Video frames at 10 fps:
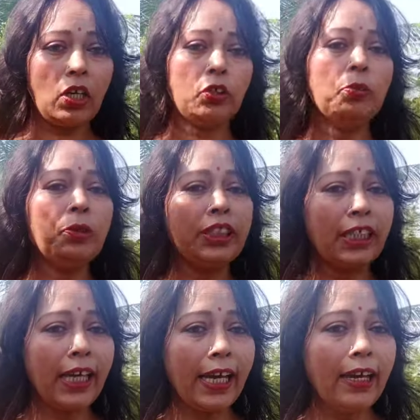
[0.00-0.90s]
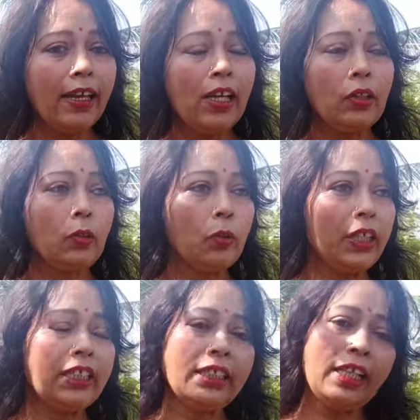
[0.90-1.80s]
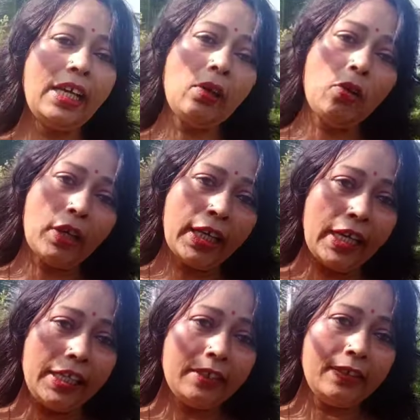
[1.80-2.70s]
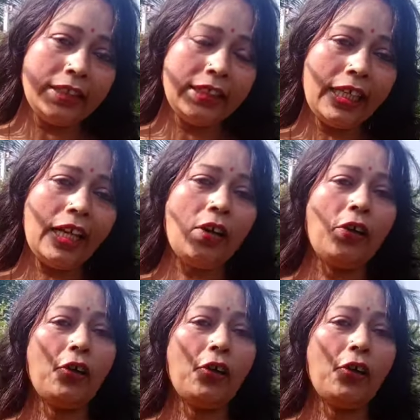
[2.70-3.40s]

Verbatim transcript: ख़त्म हो जाता है तो इसलिए ऑर्गेनिक दीजिए